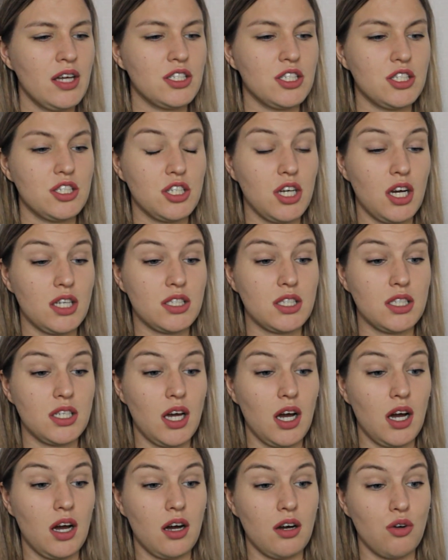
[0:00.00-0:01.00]
Сейчас
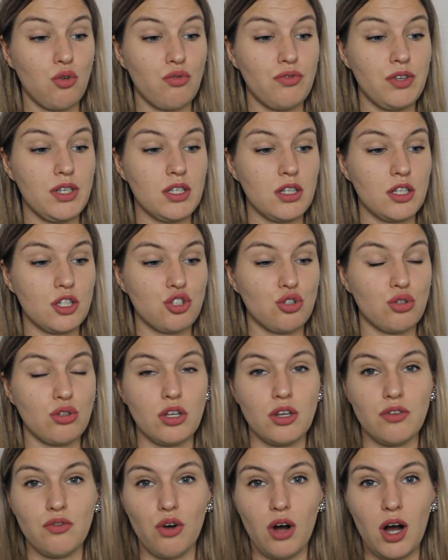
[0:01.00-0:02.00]
я увидела, что
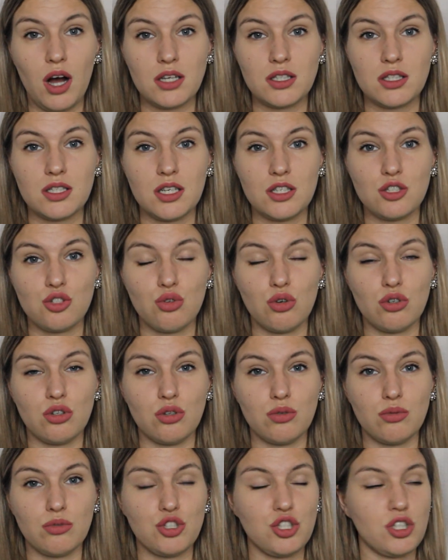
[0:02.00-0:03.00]
на него акция.
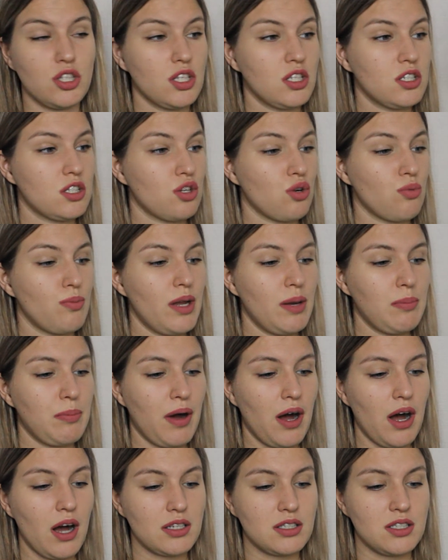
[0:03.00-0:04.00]
Стоит он 400 рублей
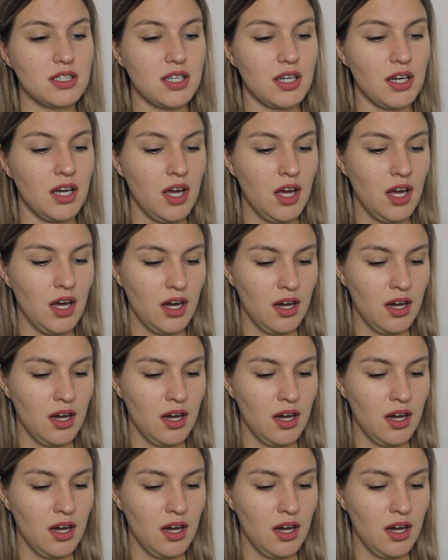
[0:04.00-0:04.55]
по акции.